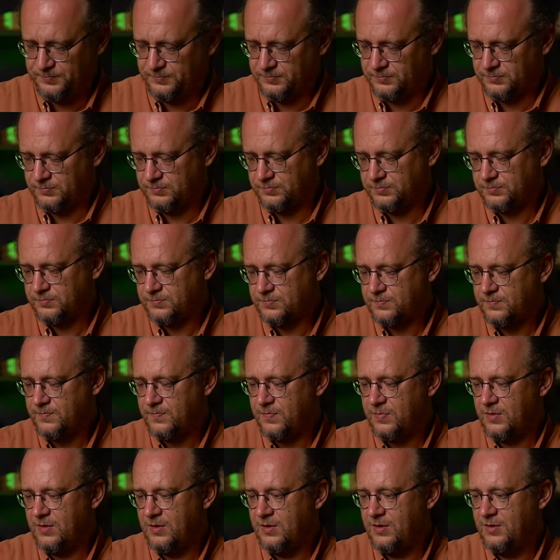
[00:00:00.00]
Мне безумно
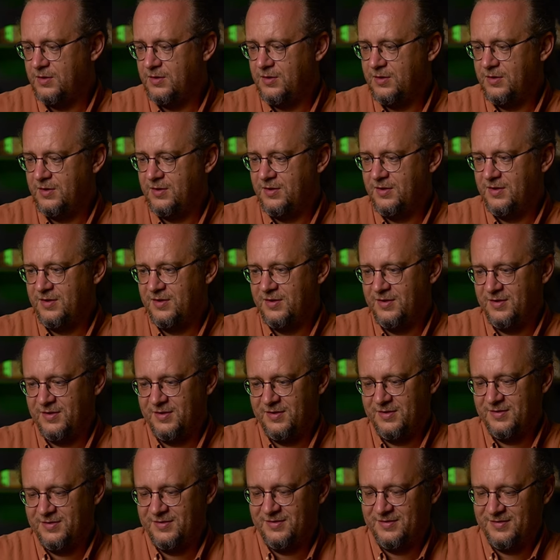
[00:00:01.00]
хочется открыть
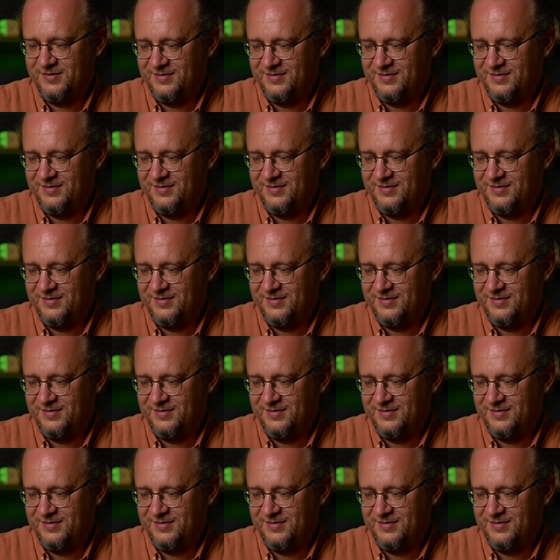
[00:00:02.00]
больницу.